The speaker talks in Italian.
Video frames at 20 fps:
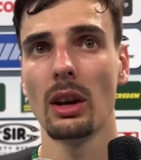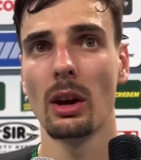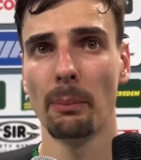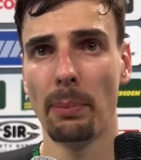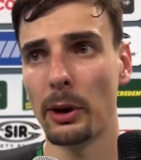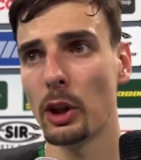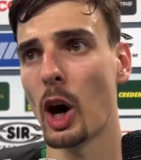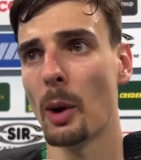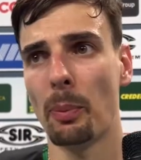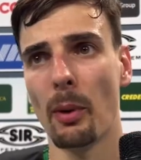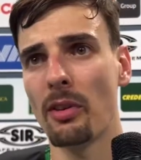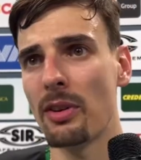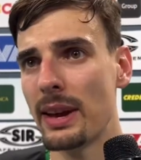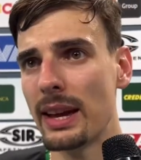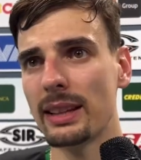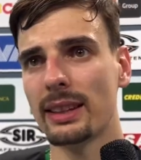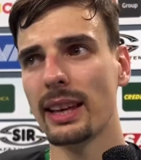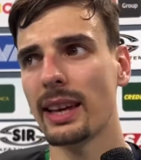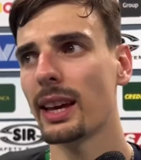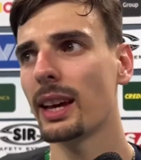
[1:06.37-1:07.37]
Poi dopo
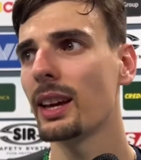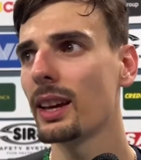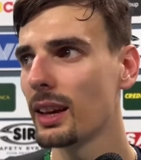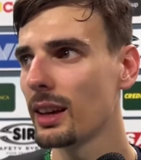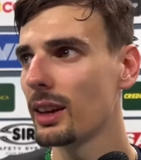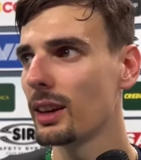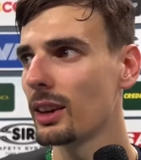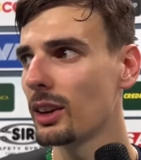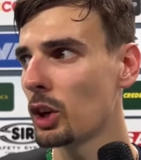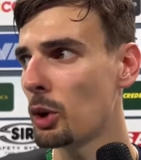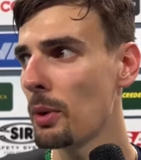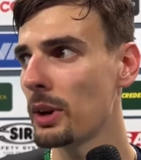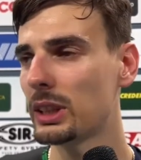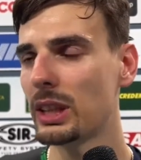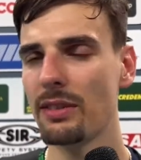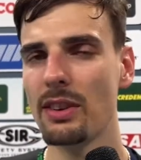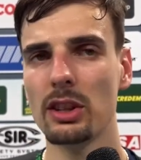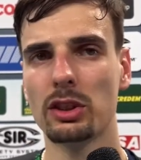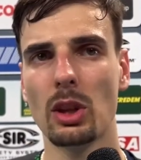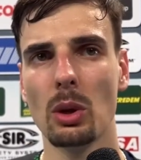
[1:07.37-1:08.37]
ovviamente come
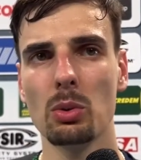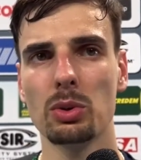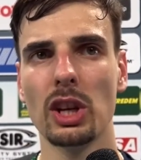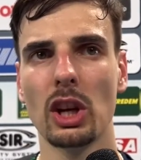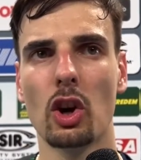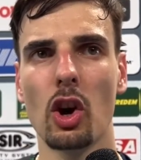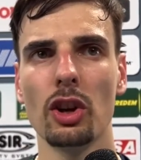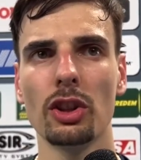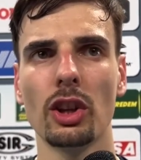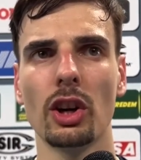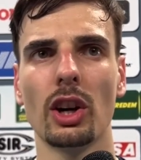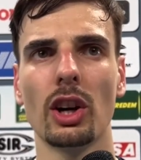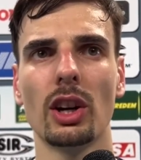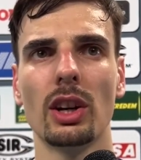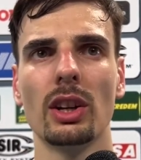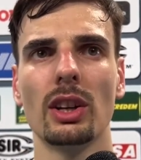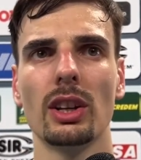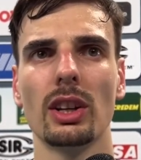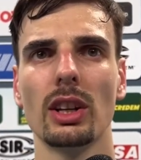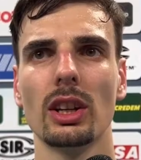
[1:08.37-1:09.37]
avete visto in un
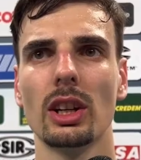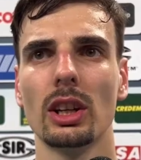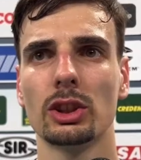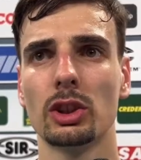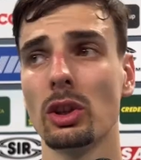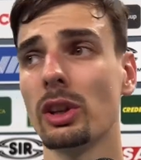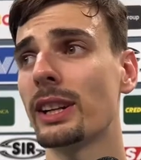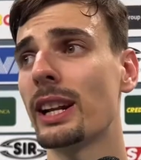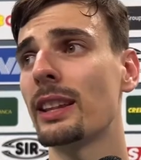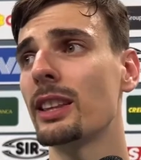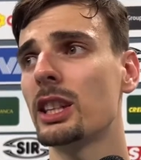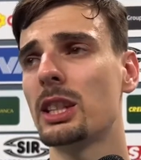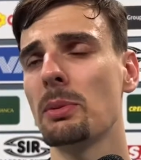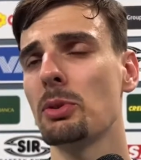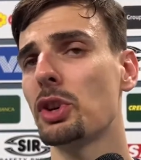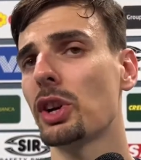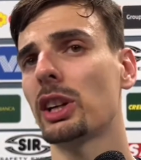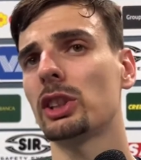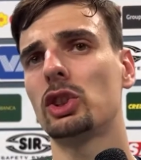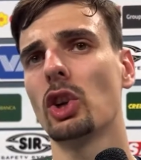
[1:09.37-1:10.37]
secondo sono grandissimi
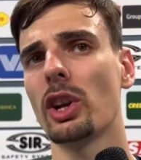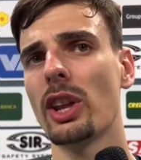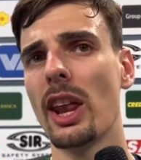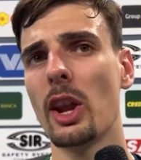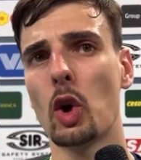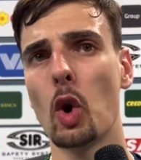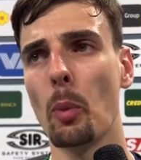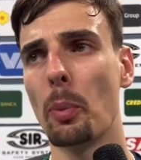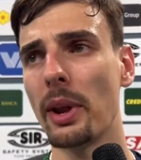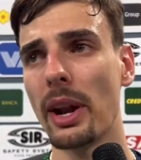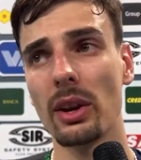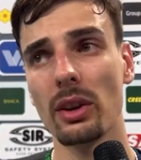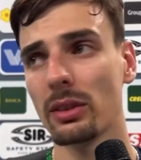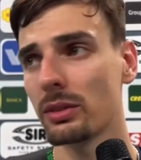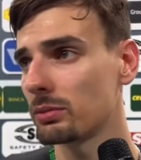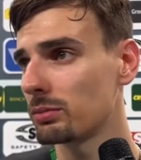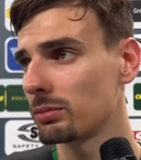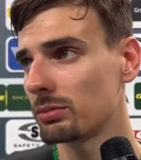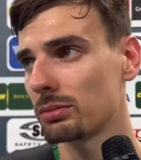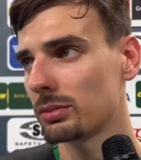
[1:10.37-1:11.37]
giocatori e recuperano
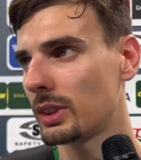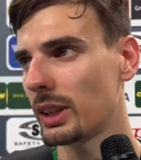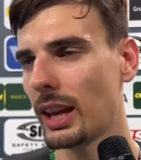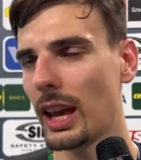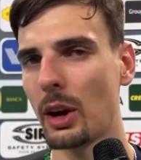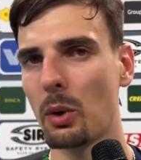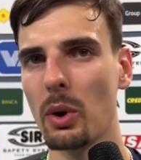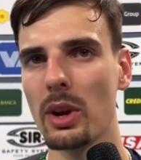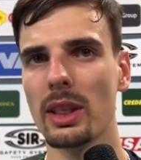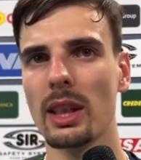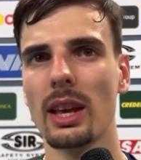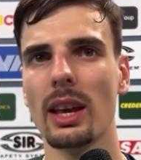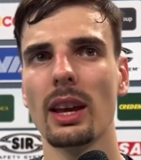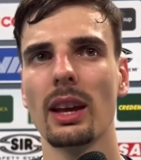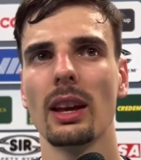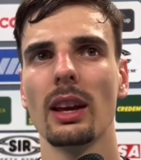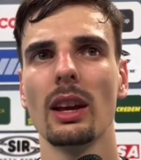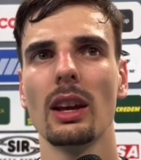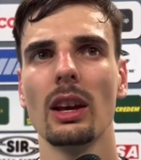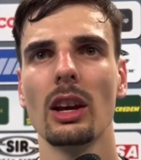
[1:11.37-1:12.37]
e quindi
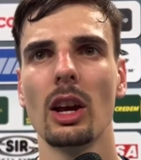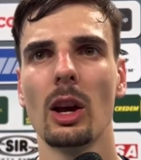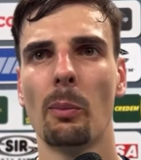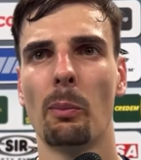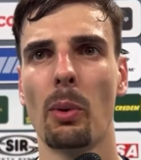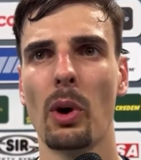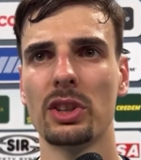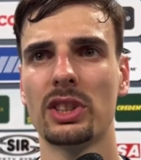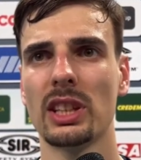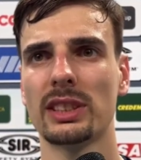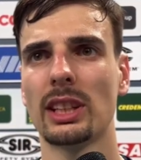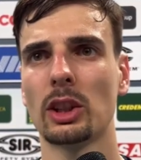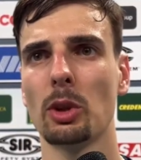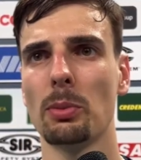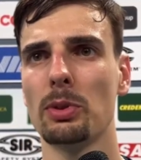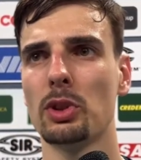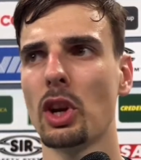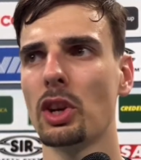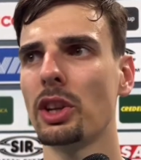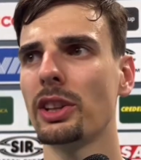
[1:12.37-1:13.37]
poi c'è stato
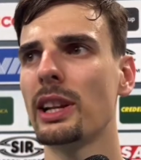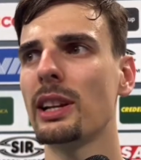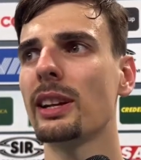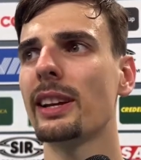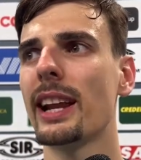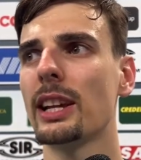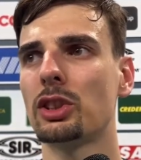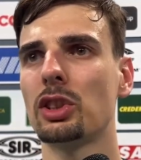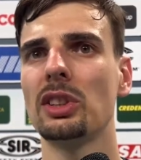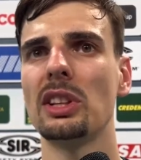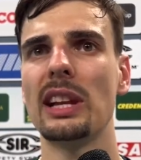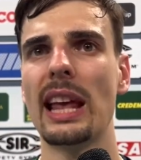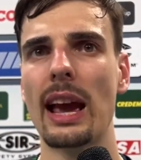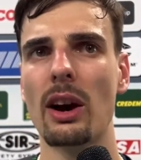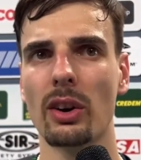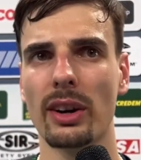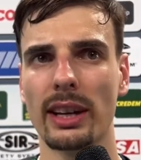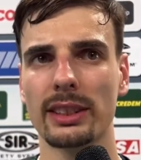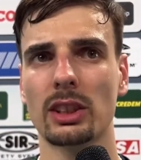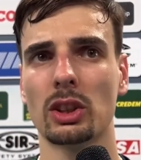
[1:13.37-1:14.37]
bisogno dell'ingresso di
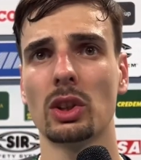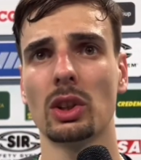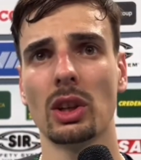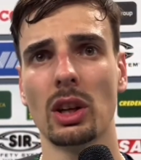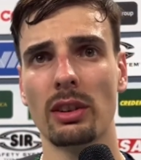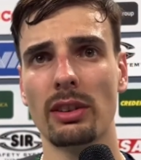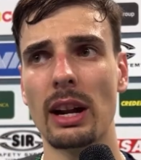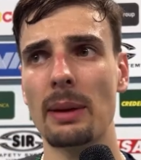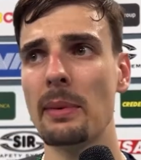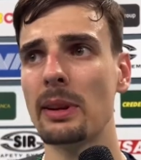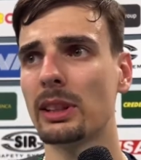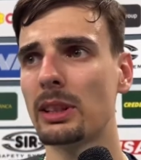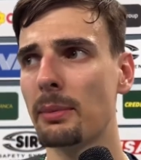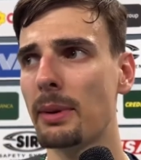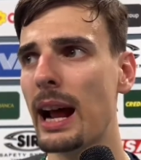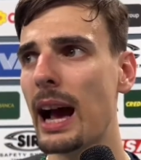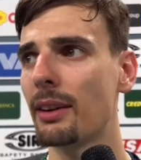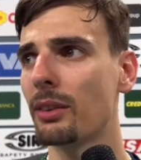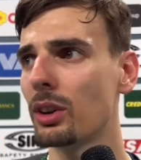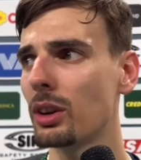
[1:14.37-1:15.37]
Leo che è stato veramente
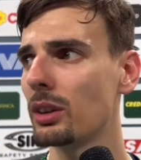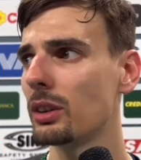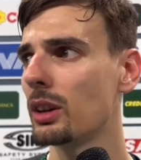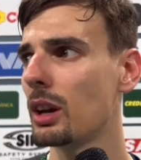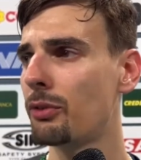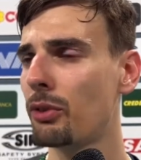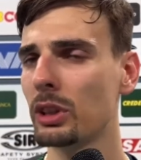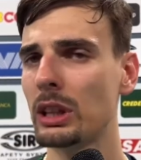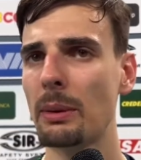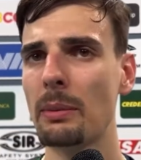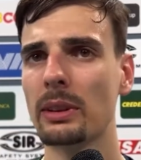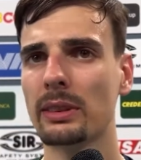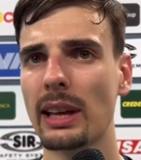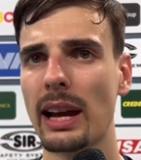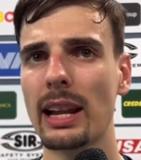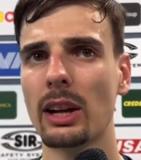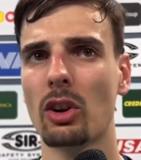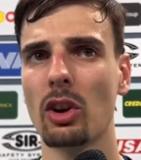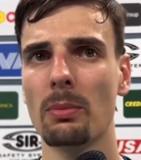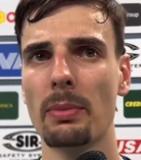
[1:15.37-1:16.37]
bravo, è
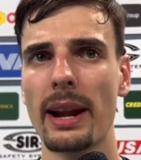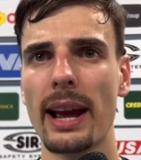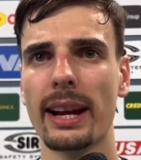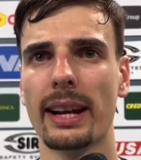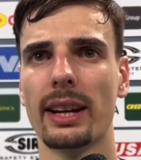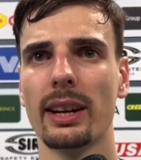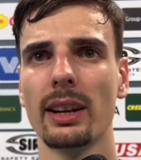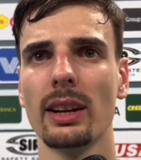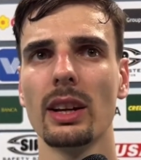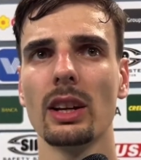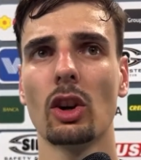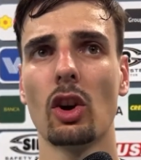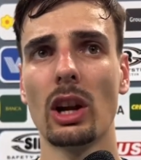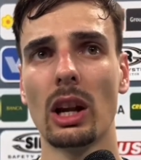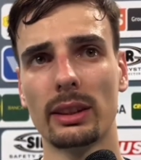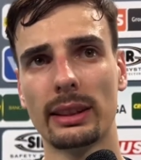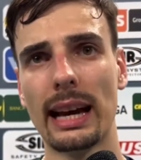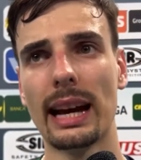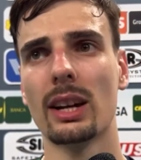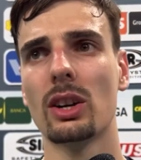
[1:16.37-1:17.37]
fondamentale col break, con
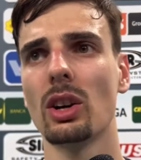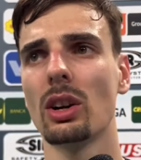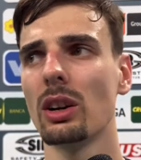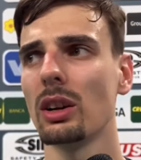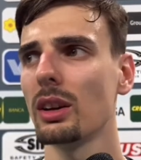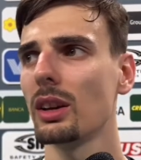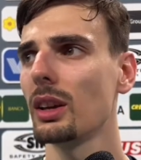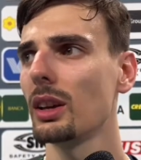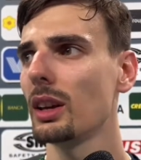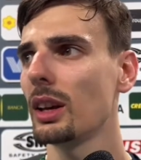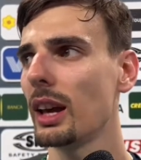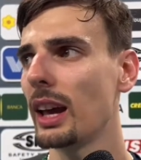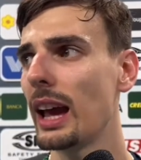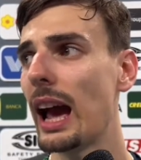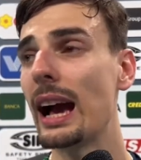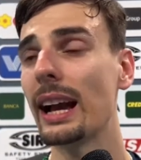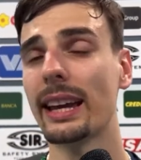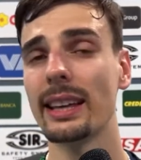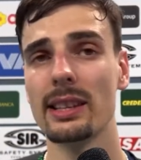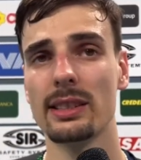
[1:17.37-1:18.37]
l'attacco e
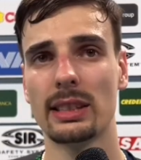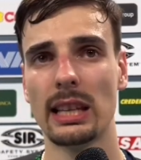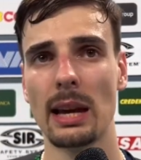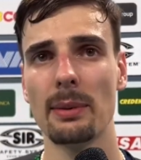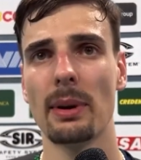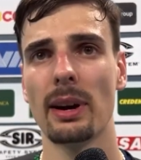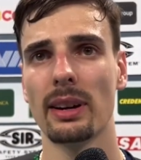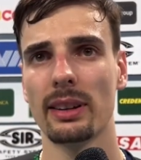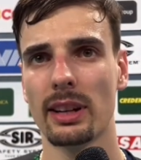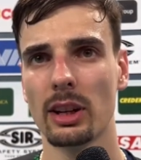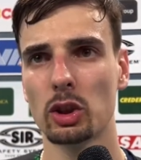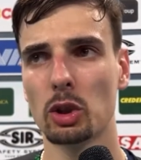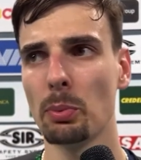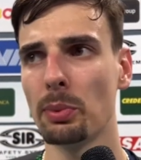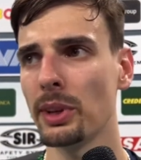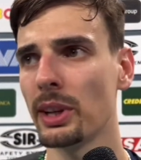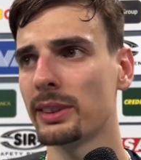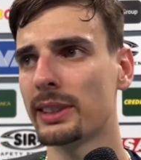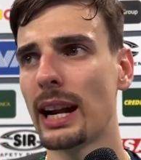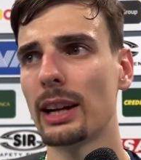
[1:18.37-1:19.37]
anche di Seba che
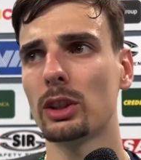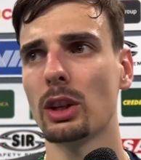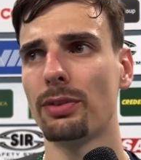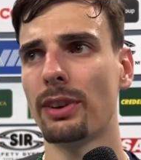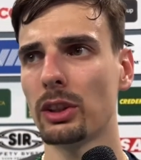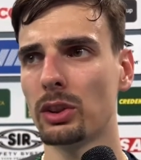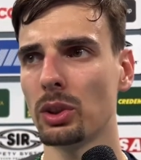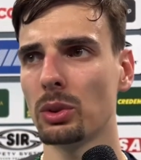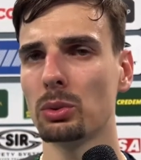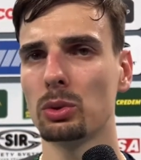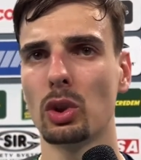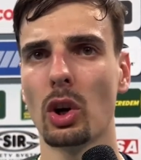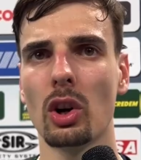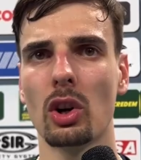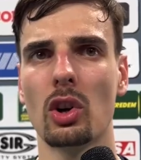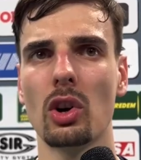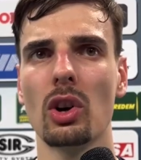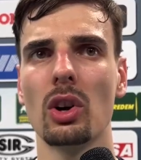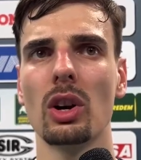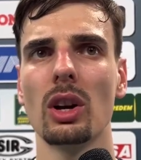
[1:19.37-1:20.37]
subito è entrato ha fatto un
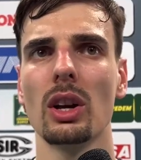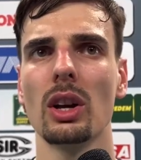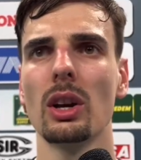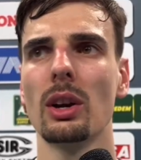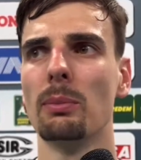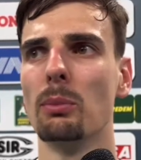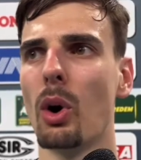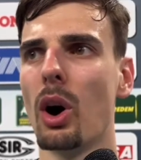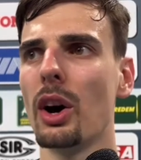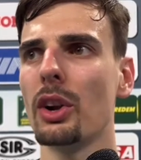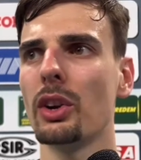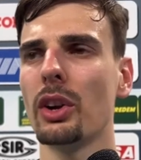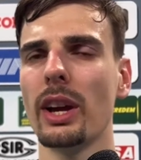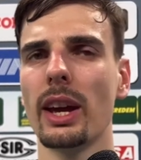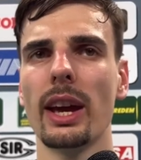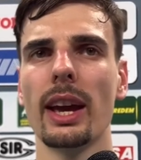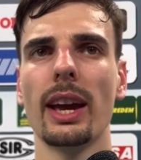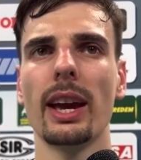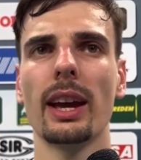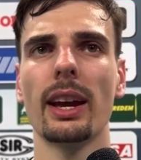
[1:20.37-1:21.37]
tocco buono
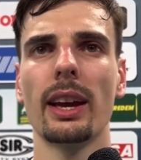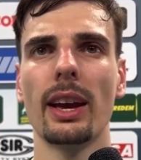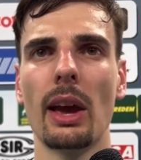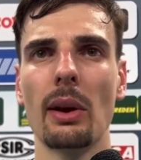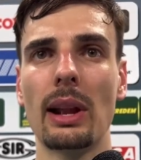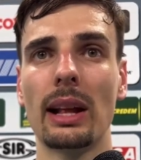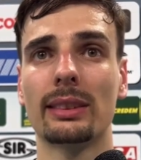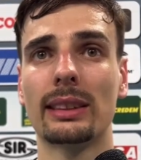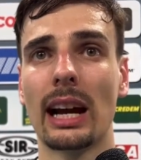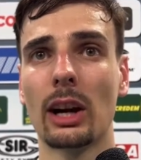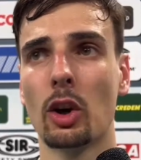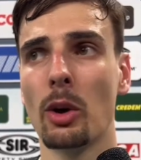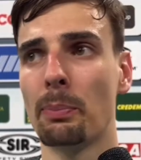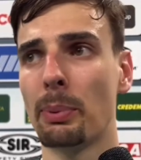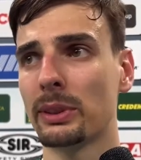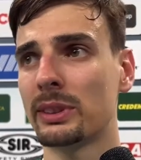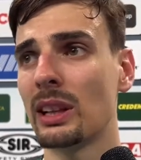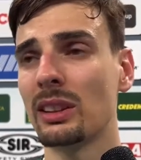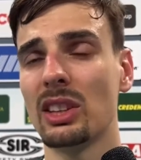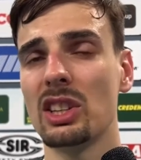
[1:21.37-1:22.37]
e, e un attacco
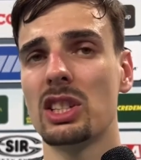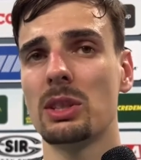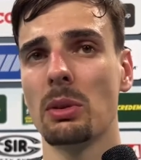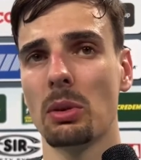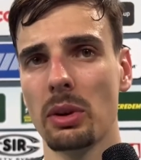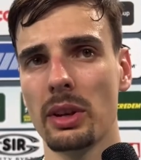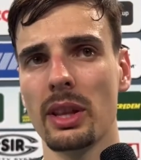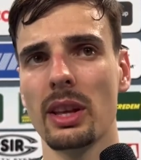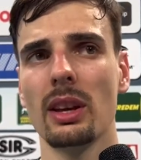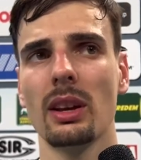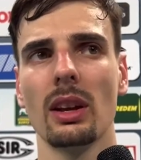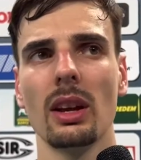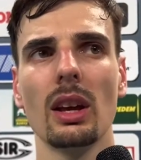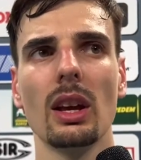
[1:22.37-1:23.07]
importantissimo quindi